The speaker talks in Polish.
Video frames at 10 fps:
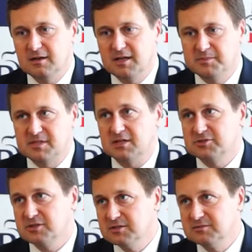lipca,
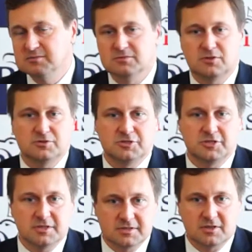czyli urodzi się
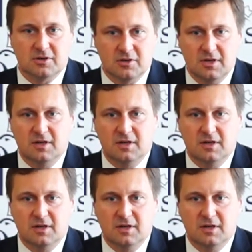dziecko